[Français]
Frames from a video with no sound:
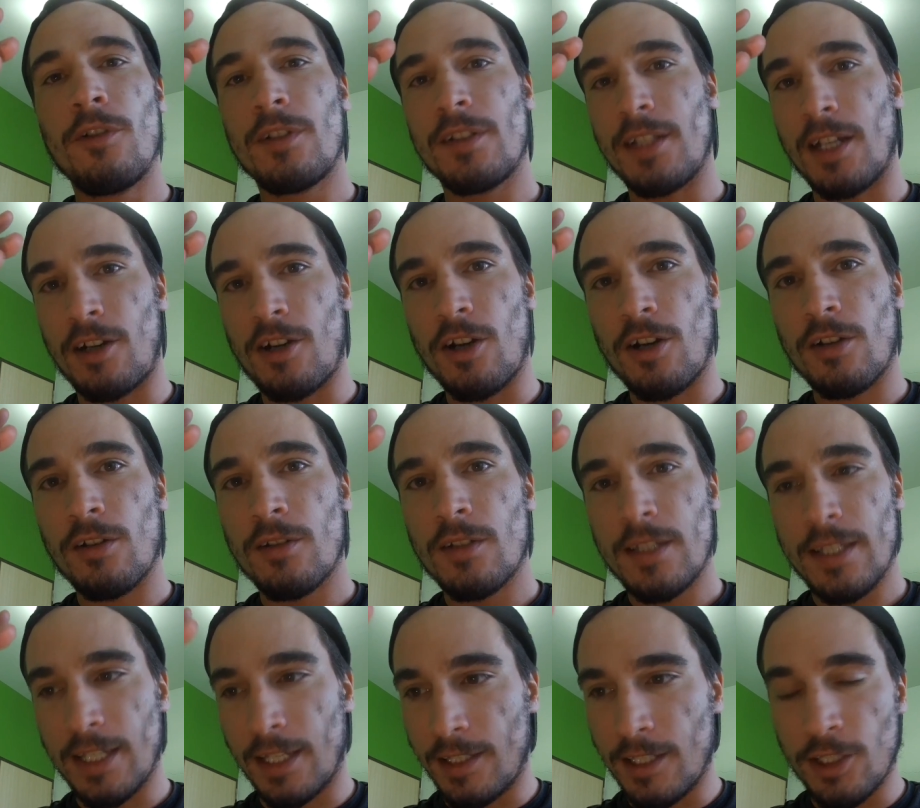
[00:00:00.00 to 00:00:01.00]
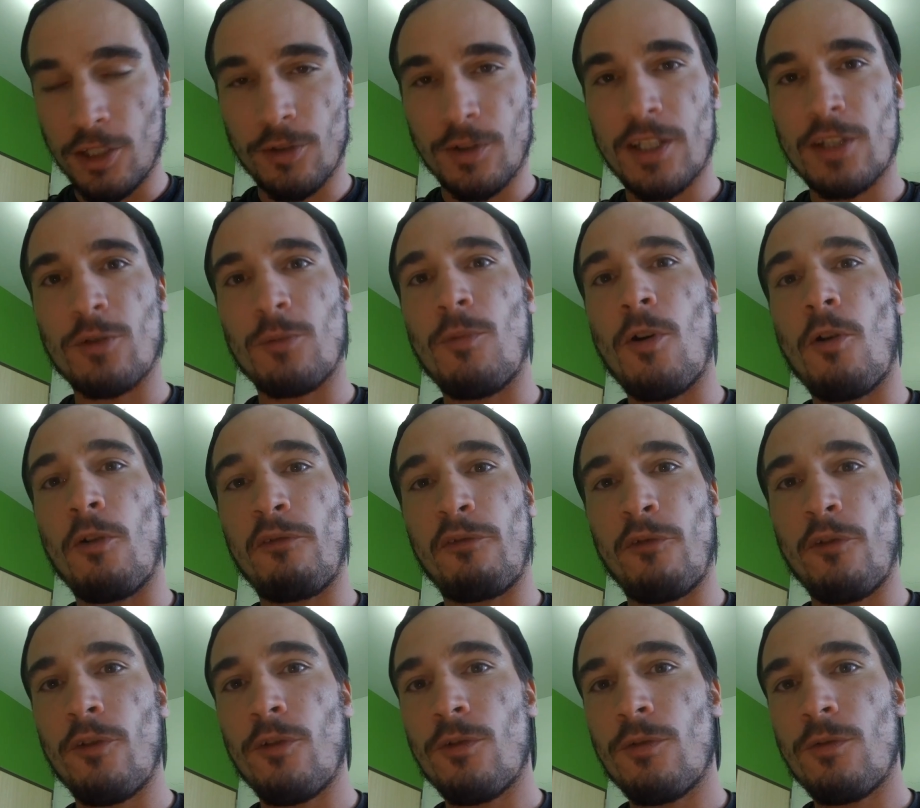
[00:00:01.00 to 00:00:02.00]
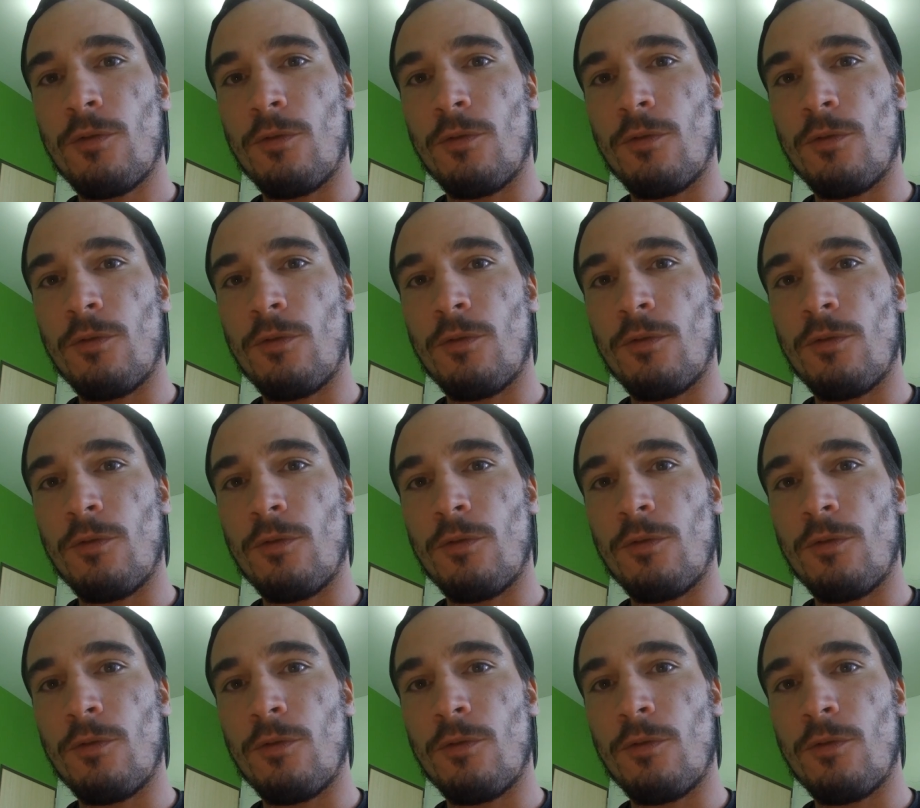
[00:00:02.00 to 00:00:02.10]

D'accord Il y a des gens qui sont morts au feu,